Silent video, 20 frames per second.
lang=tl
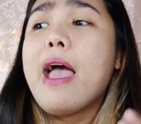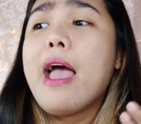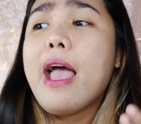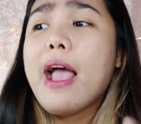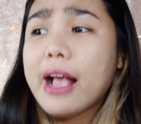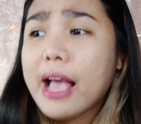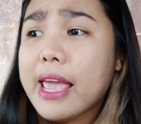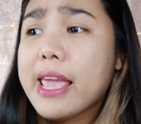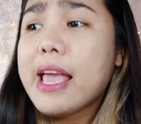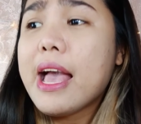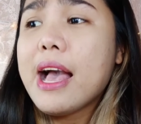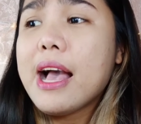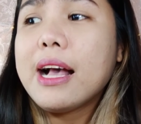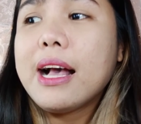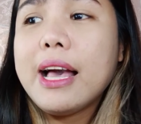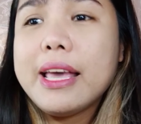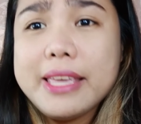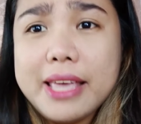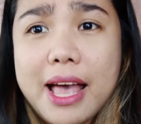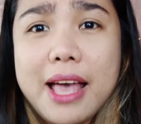Ngaya,
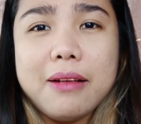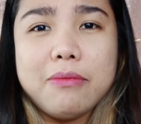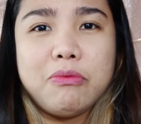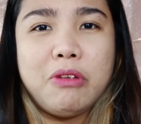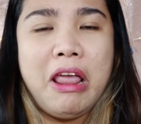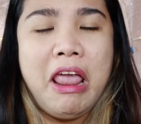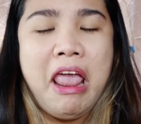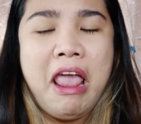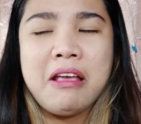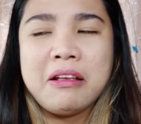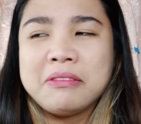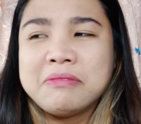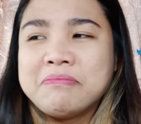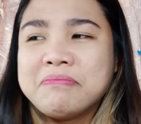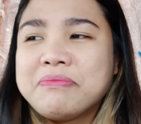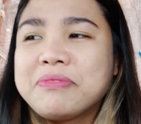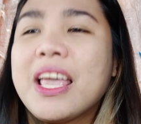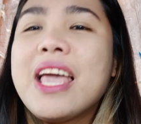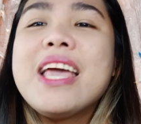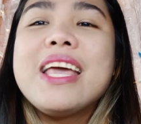kaya, ngaya.
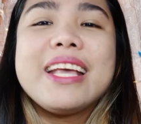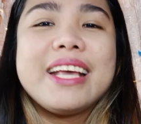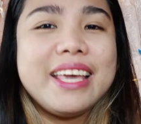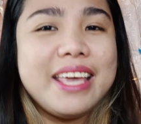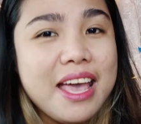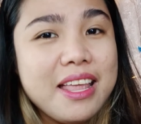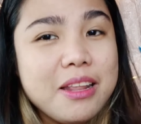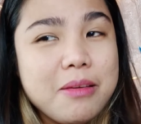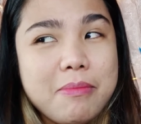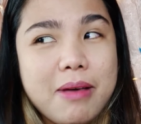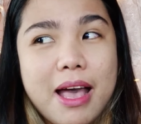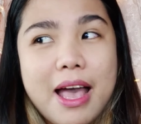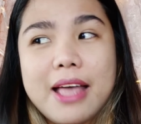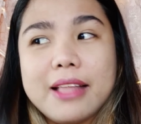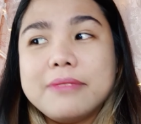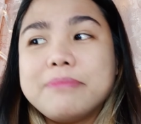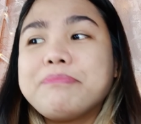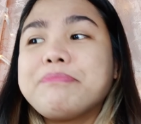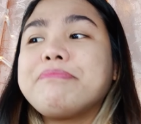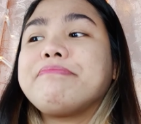Kaya naman,
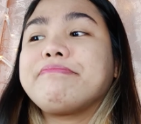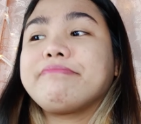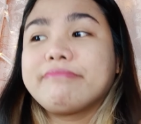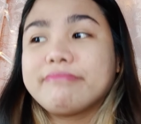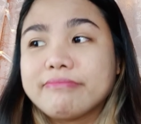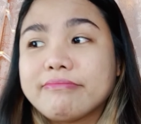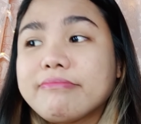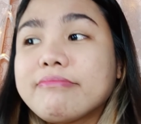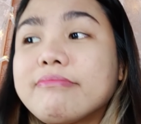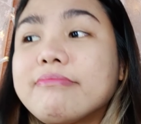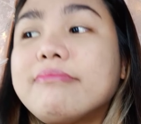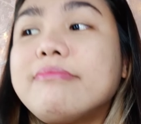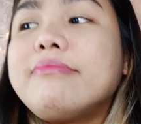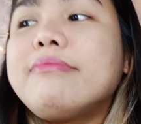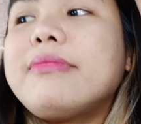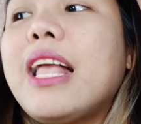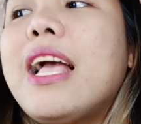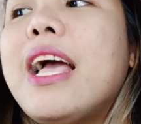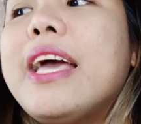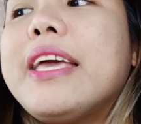
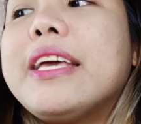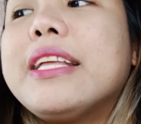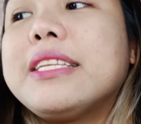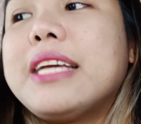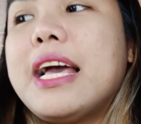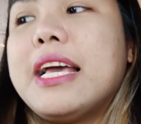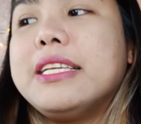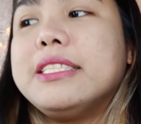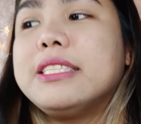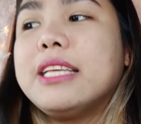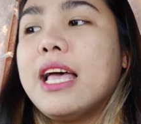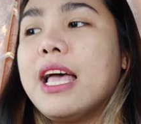ayan guys,